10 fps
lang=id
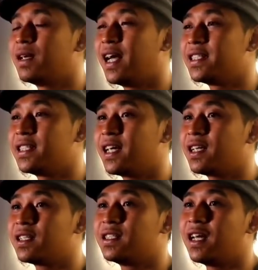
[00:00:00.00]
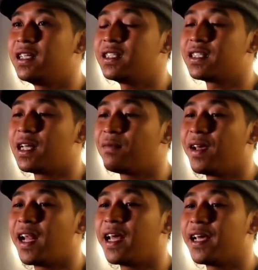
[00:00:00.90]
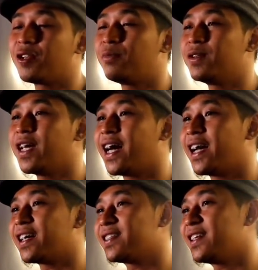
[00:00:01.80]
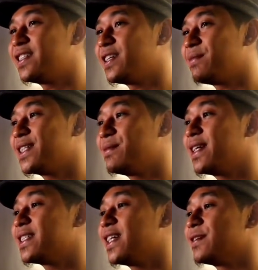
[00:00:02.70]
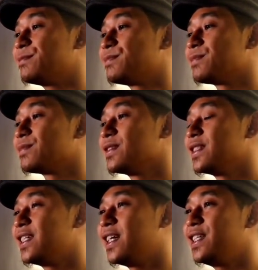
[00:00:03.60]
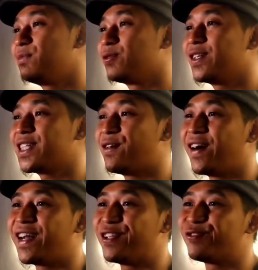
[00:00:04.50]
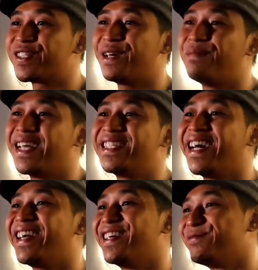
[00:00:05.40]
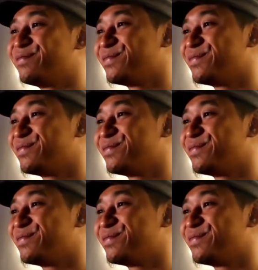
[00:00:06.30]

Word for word: belajar dari setiap wilayah itu punya karakteristik masing-masing. Jadi sebetulnya safari itu saya belajar